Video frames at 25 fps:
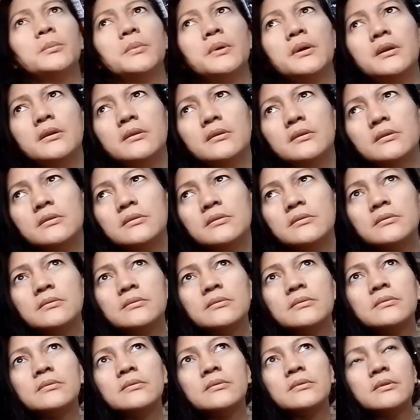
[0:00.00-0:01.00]
ba ba yun?
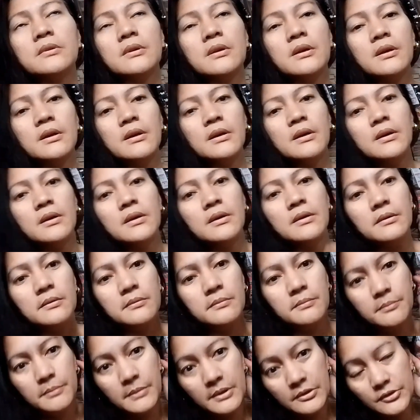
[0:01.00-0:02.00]

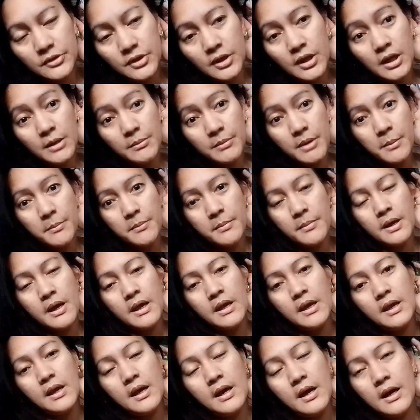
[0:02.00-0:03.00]
Basta yan, ma'am,
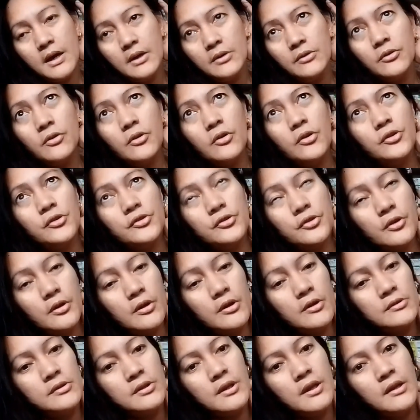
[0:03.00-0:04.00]
i eh, ah, ano ko
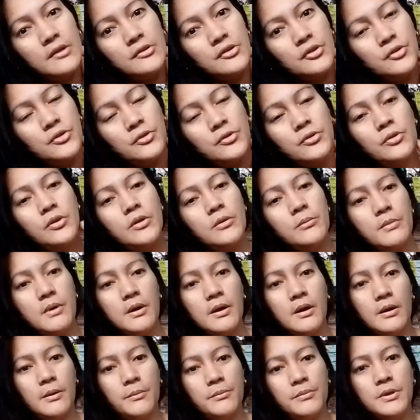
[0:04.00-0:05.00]
sa susunod ko
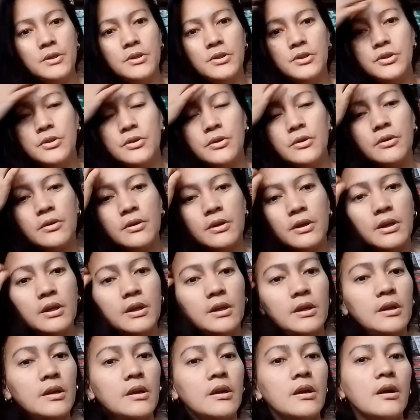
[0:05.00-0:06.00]
mga ah, video,
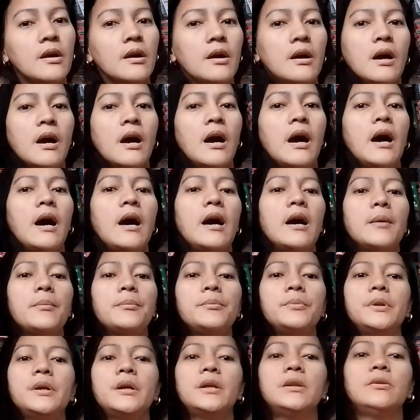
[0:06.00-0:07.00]

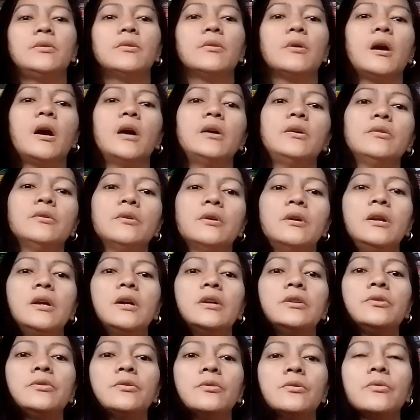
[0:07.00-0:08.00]
i-update ko kayo
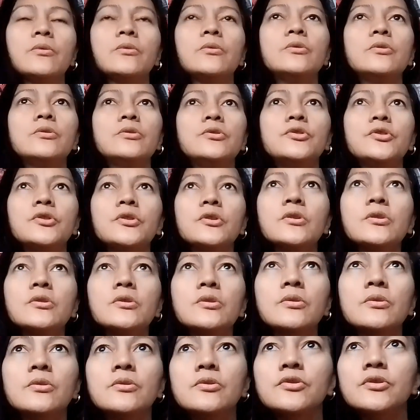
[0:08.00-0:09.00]
ulit tungkol sa,
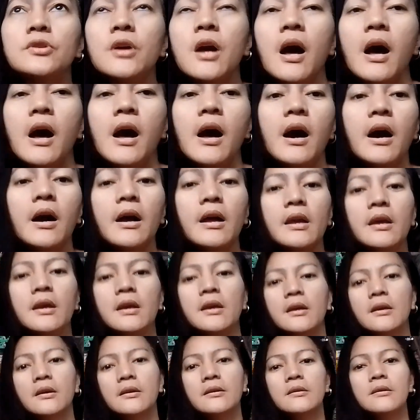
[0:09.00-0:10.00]
dun sa
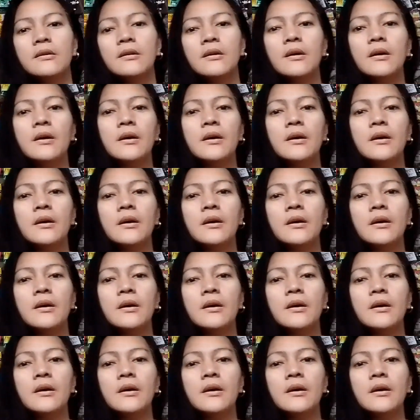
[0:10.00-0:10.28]
akin